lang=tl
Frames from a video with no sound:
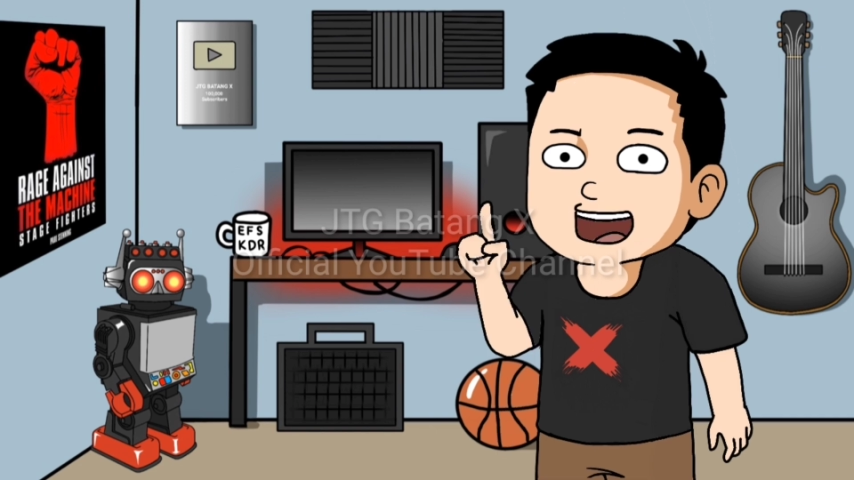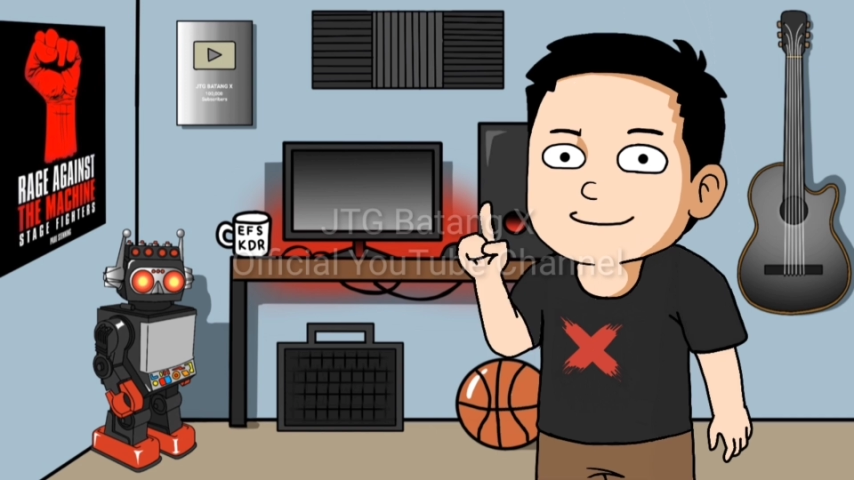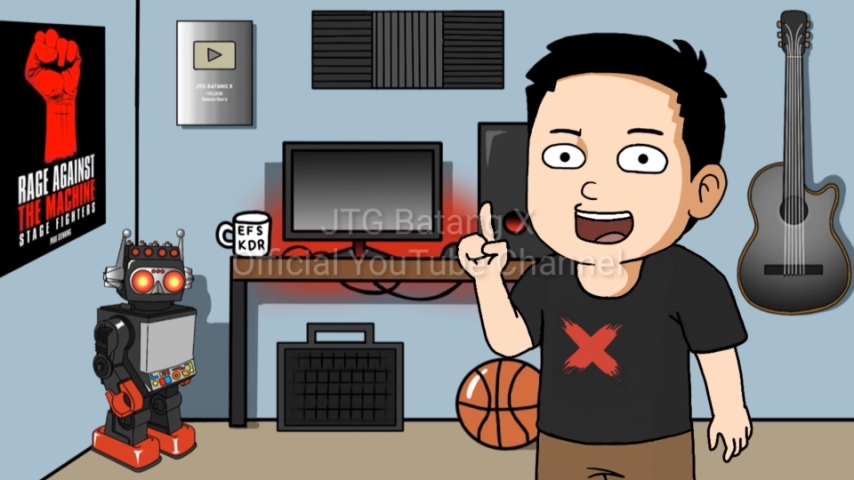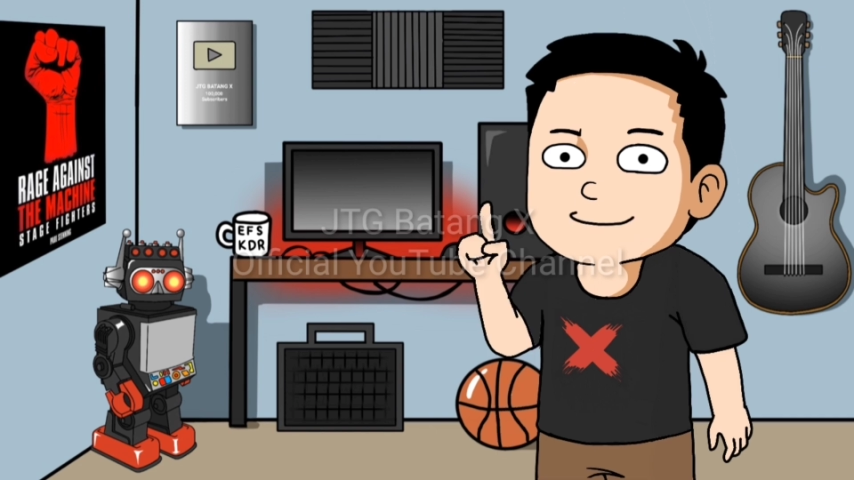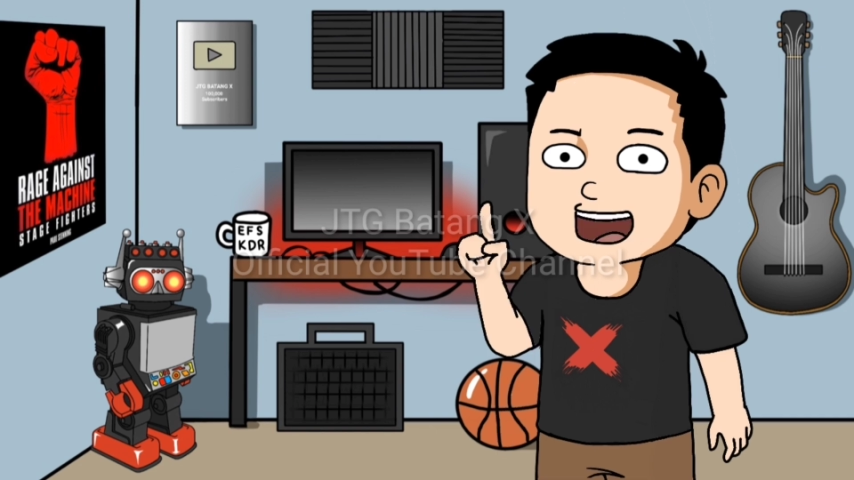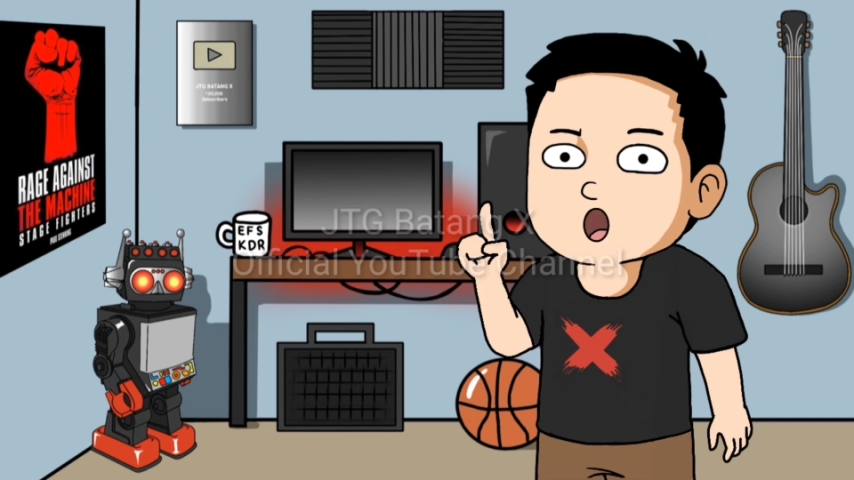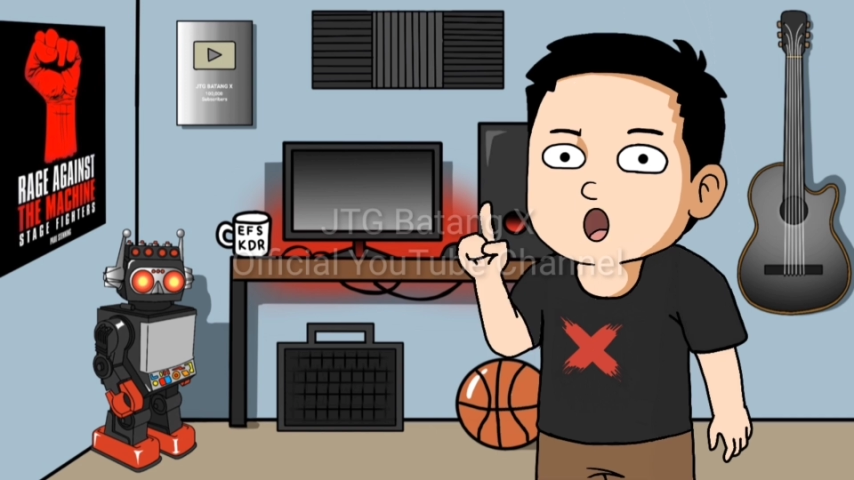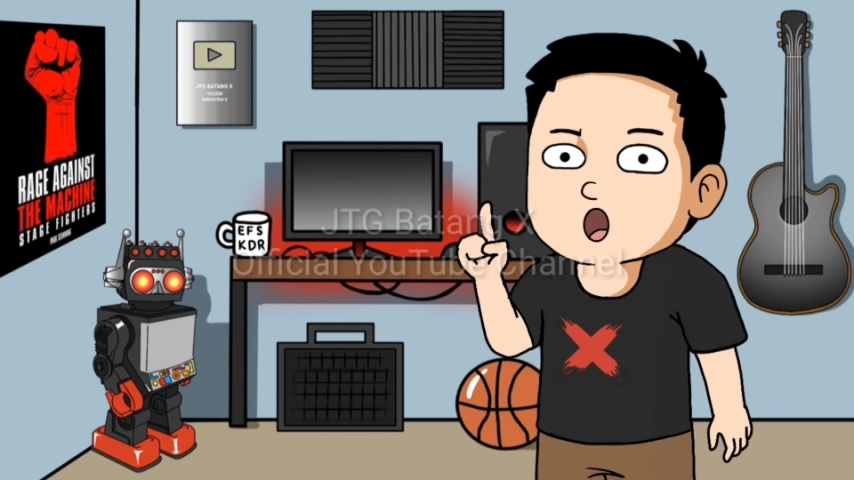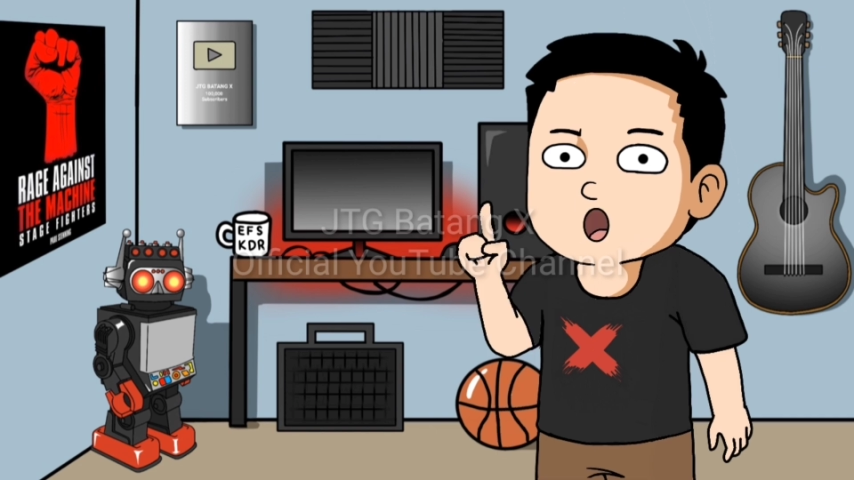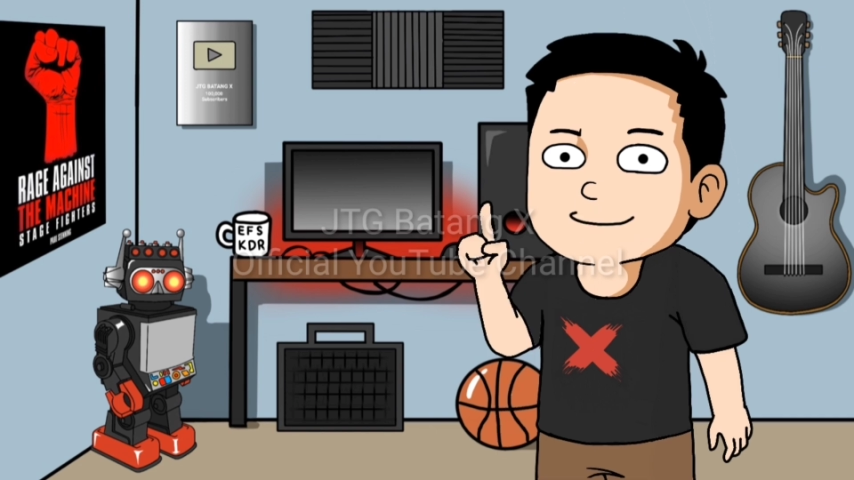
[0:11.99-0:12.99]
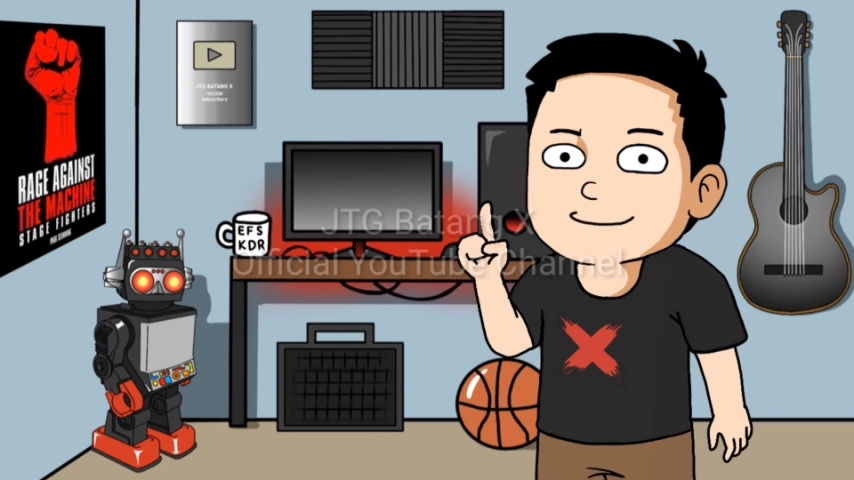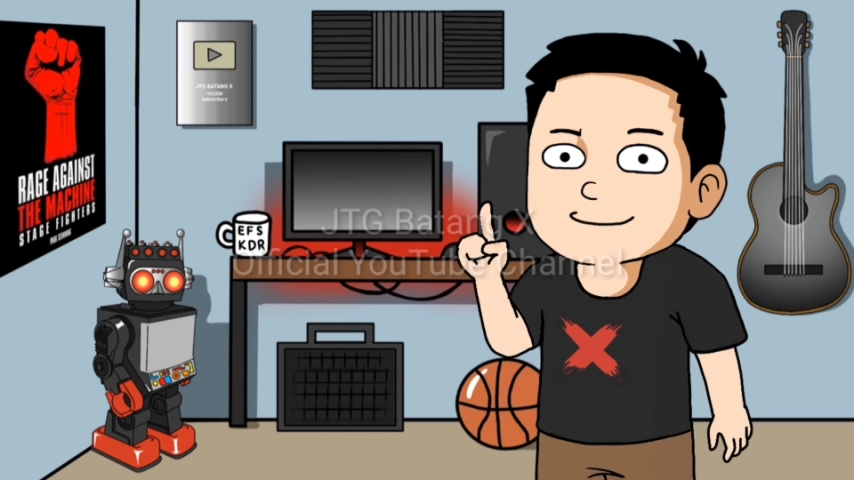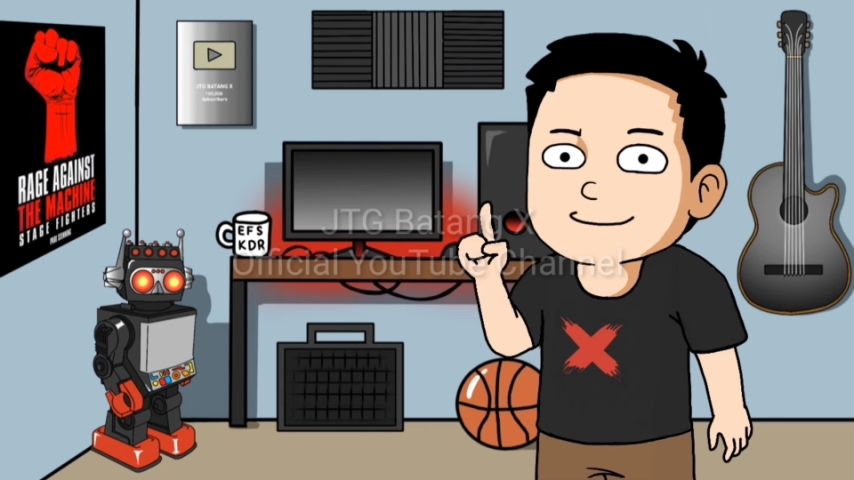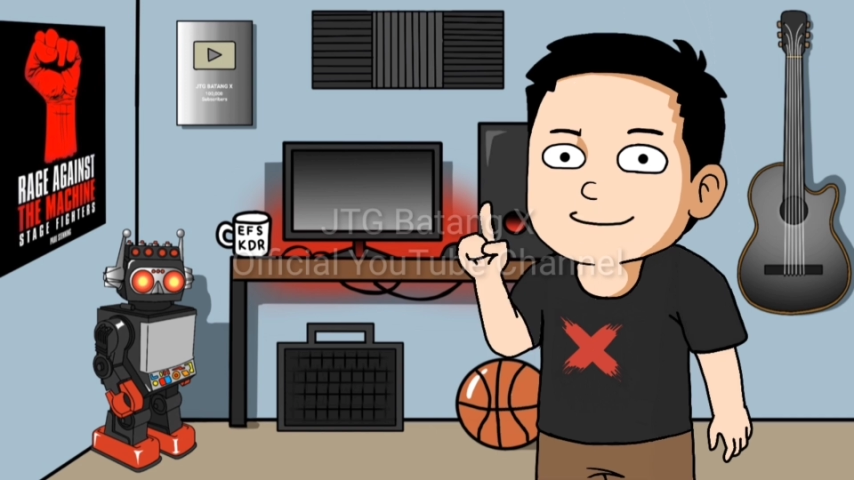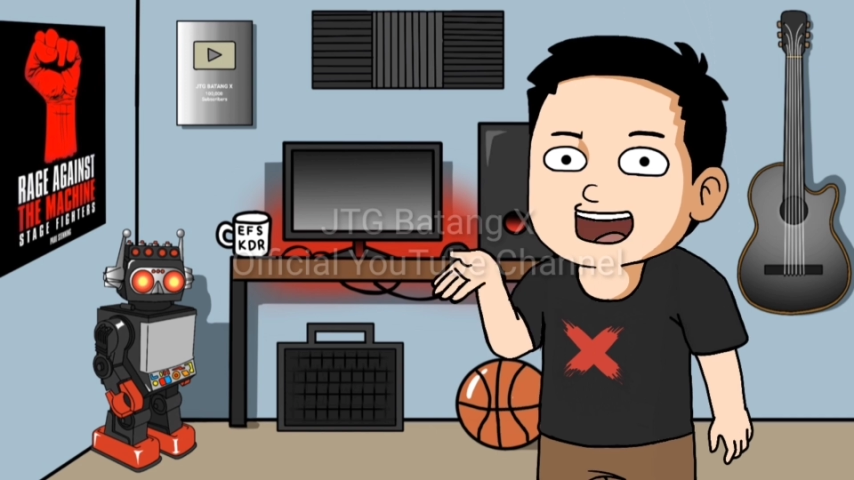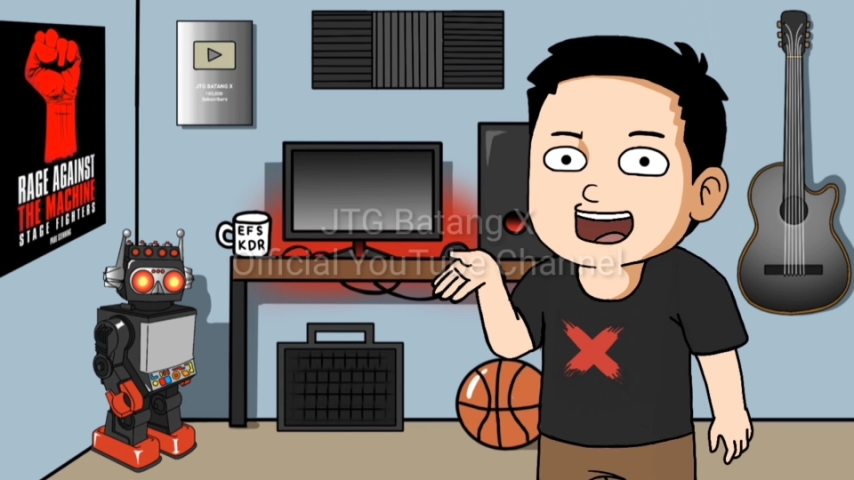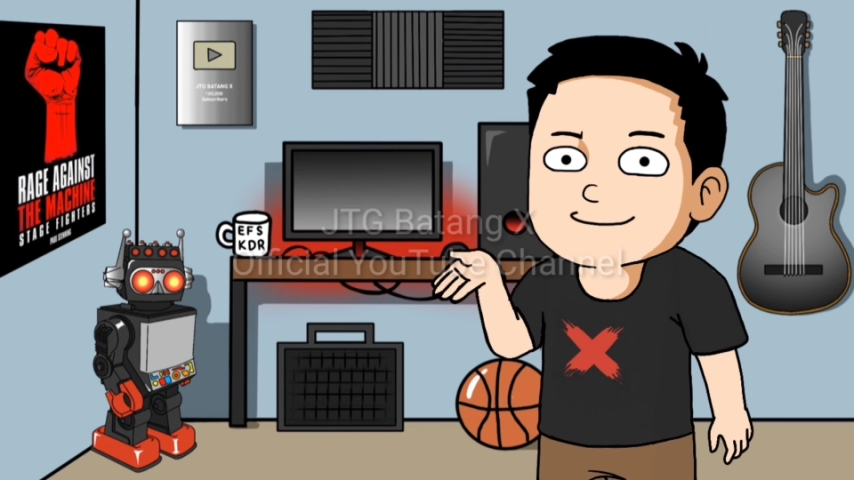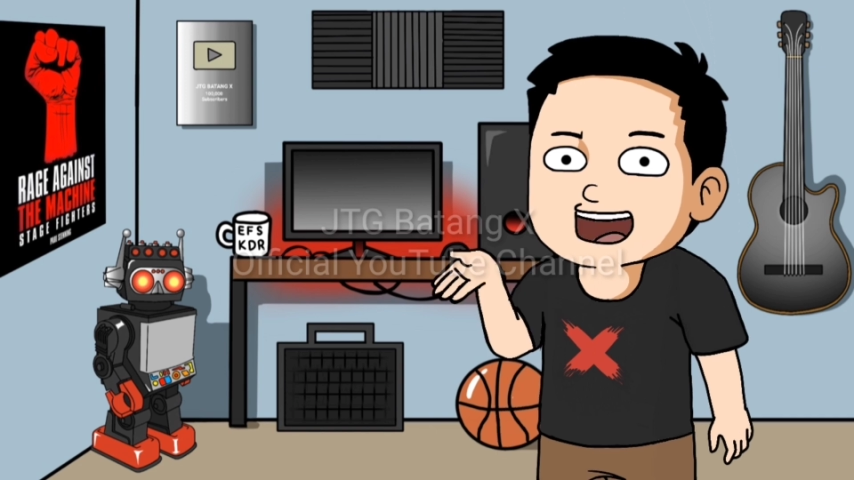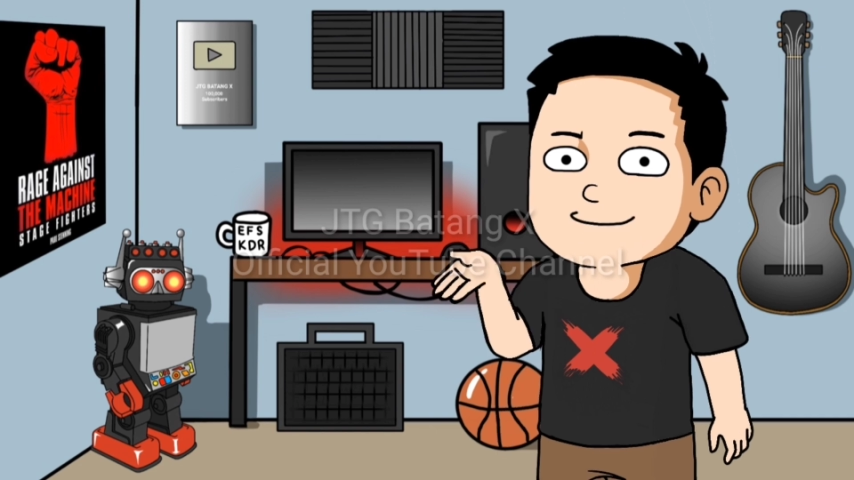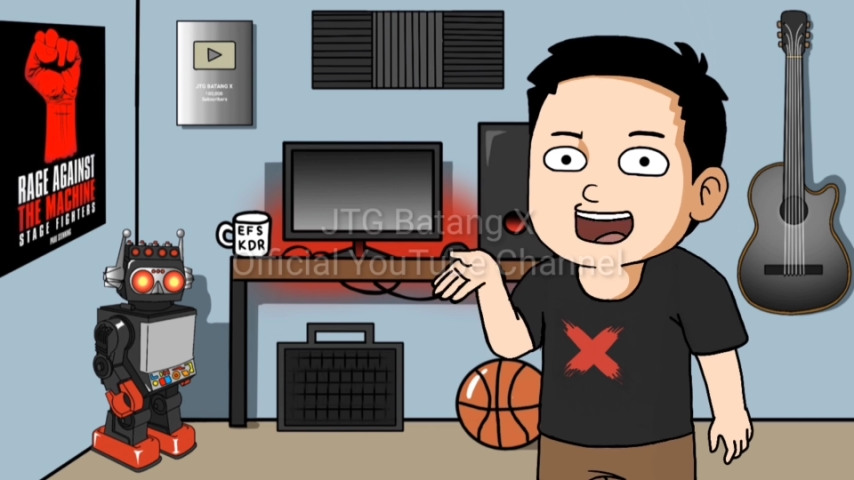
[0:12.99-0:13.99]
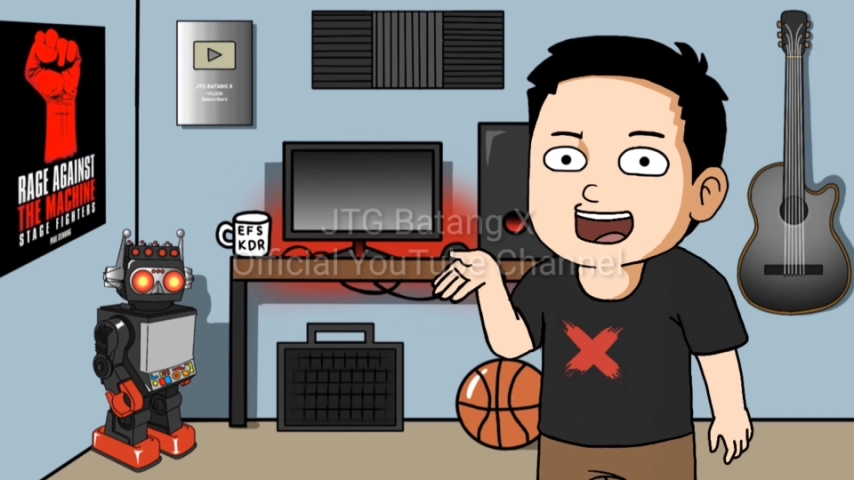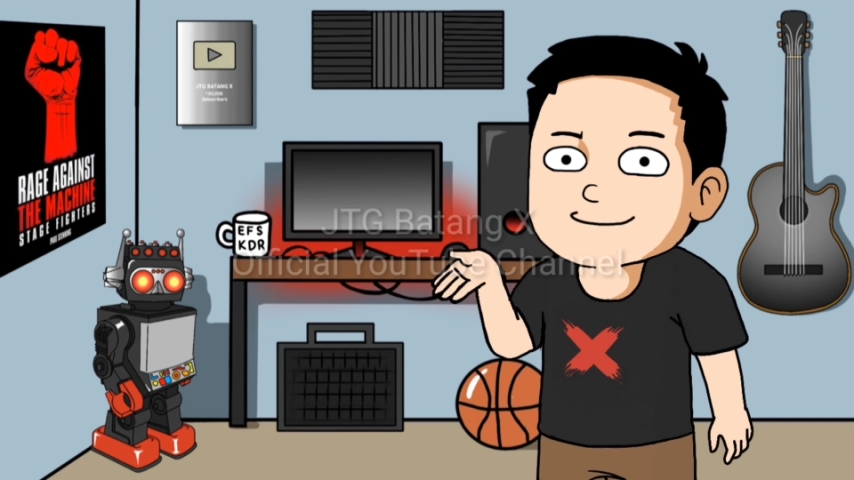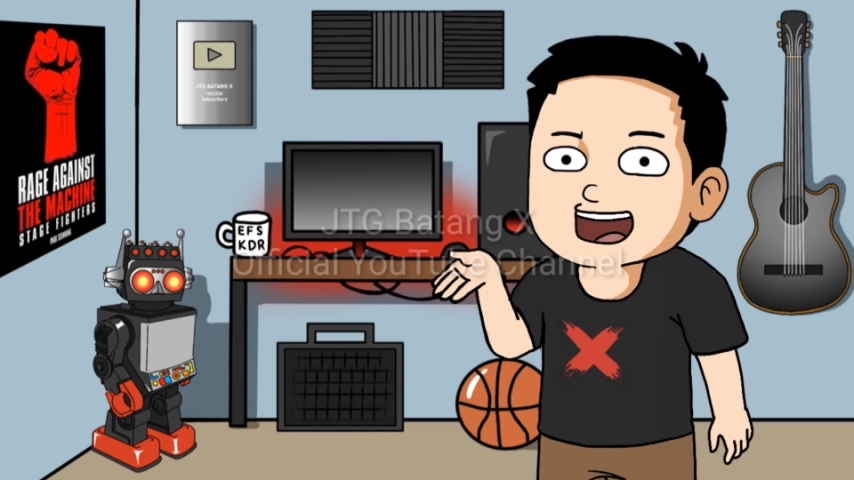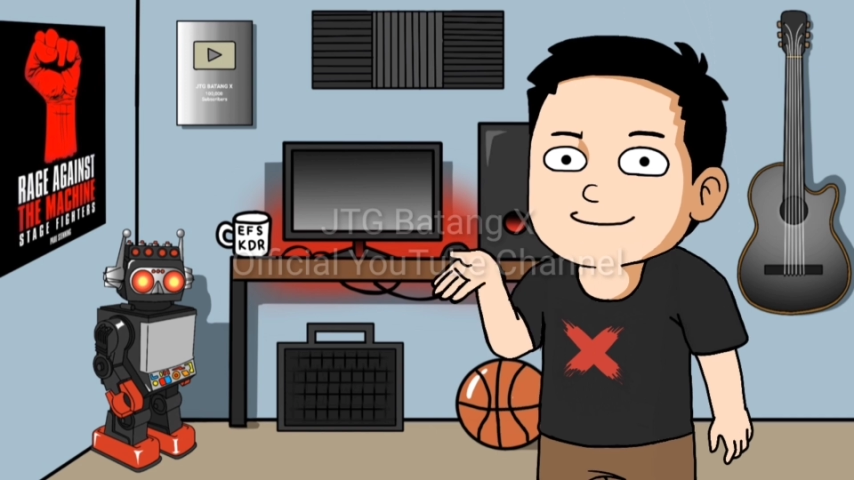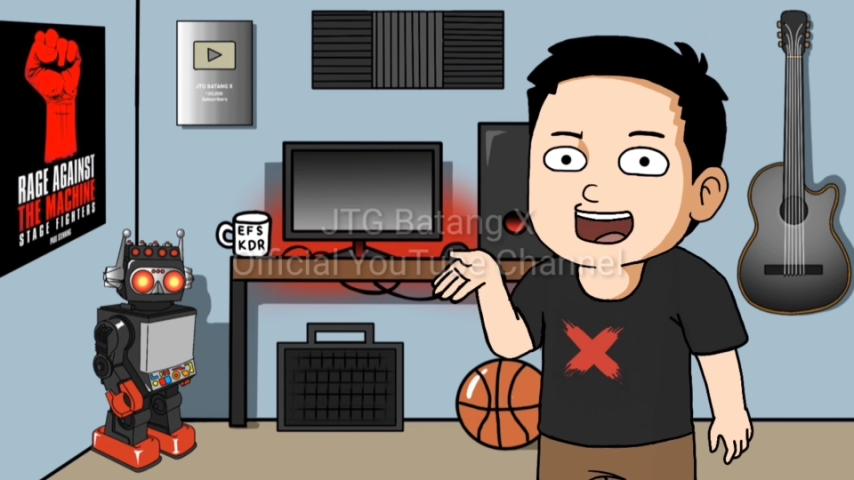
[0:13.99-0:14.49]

ng video, huwag kalimutan na